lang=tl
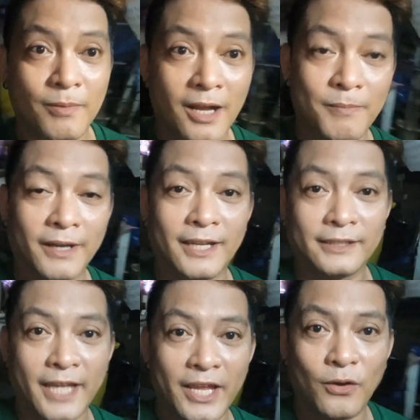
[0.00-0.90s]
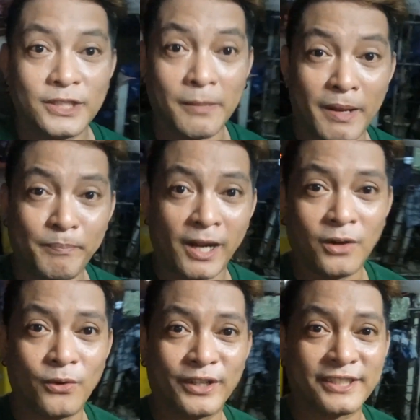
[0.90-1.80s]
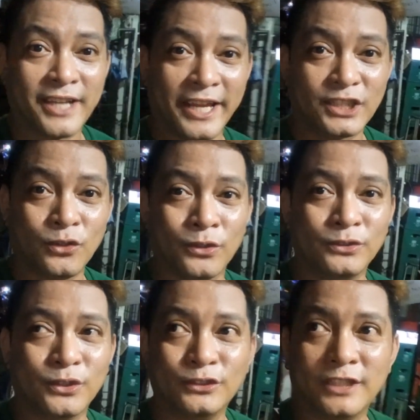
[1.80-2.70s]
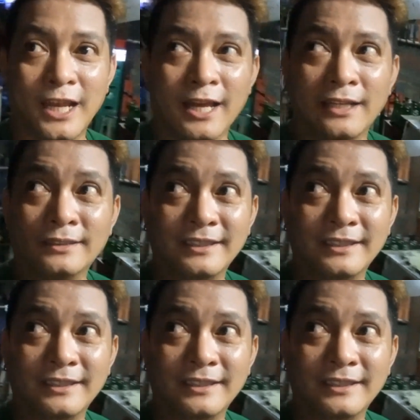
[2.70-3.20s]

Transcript: abang lang tayo kung saan may fireworks guys, doon, doon na lang.